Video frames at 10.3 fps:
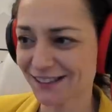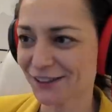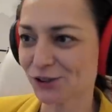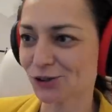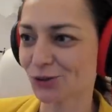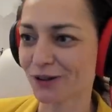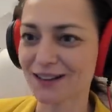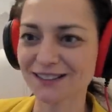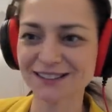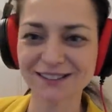Еще
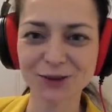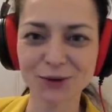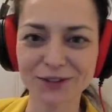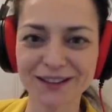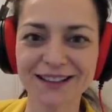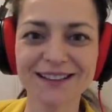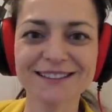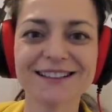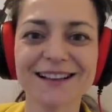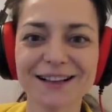раз снова
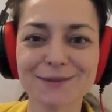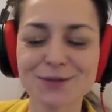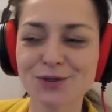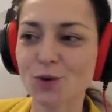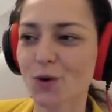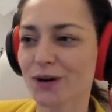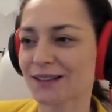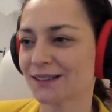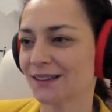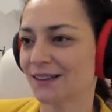я для обзора